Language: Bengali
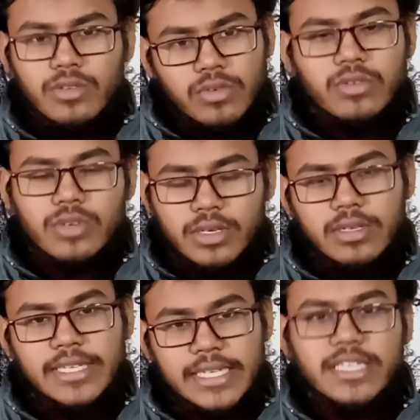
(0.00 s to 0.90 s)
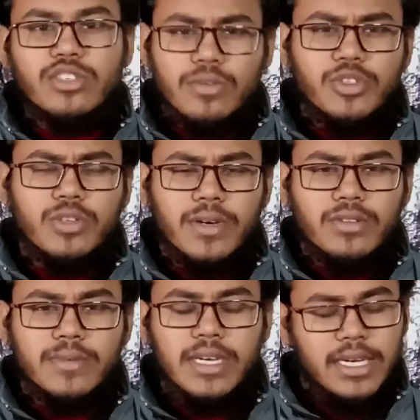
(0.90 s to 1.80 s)
ওটার এসআরএসটা অবশ্যই ভালো
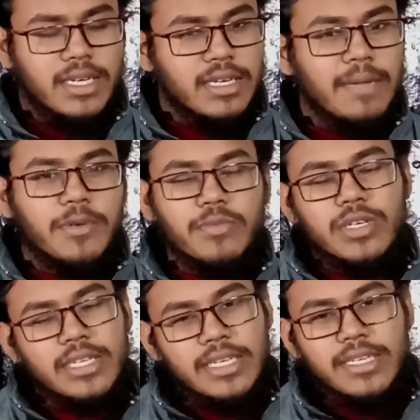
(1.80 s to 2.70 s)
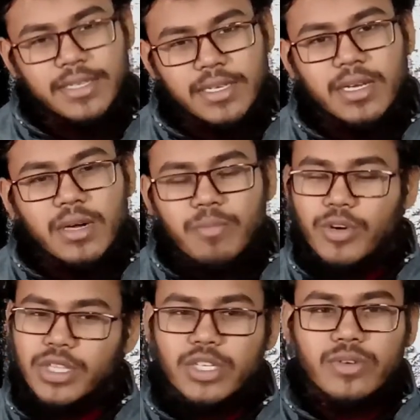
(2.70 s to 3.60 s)
দেবে আর ল্যাপটপ দুটাতেই
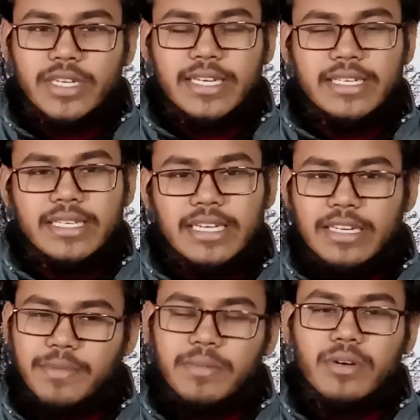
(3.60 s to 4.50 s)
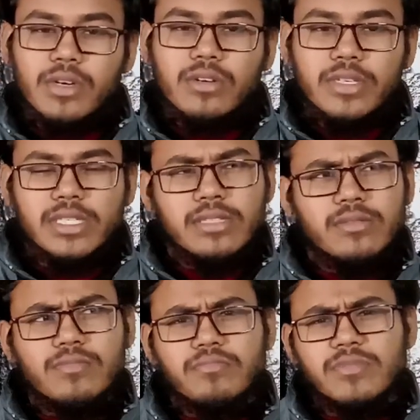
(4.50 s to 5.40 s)
পঁয়তাল্লিশ ওয়াটের একটা অ্যাডাপ্টার ব্যবহার করা হয়েছে তো
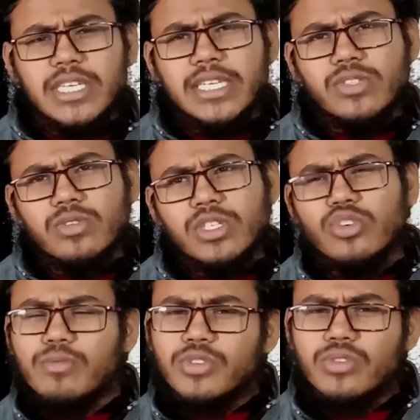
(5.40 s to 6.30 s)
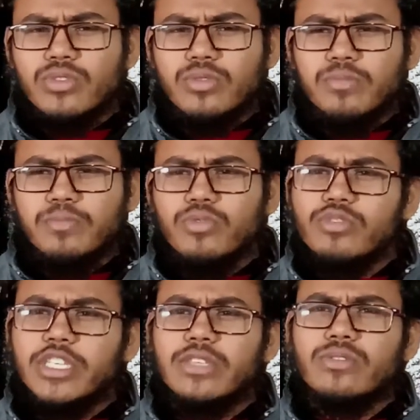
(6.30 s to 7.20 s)
চার্জ হতে সর্বোচ্চ ফুল
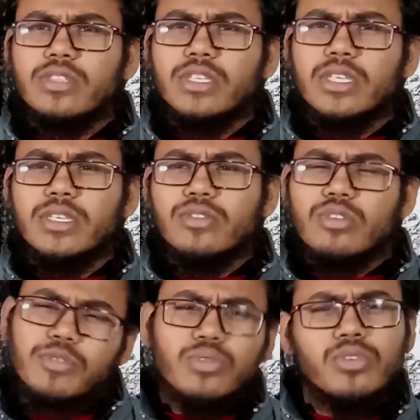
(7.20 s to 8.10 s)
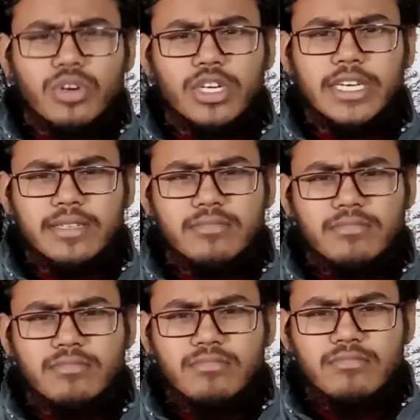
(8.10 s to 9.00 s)
চার্জ হতে সর্বোচ্চ দুই ঘন্টা
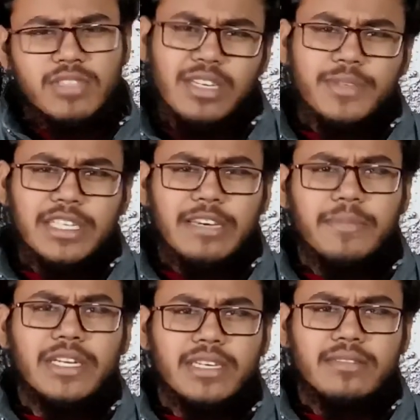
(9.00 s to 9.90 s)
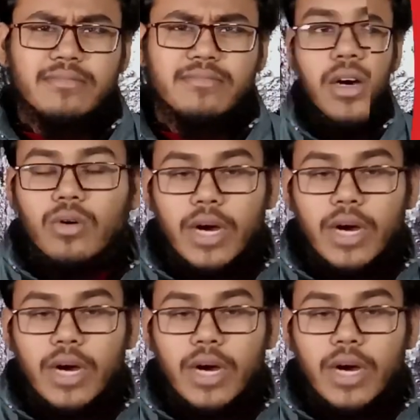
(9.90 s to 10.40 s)
এর বেশি লাগবে না ও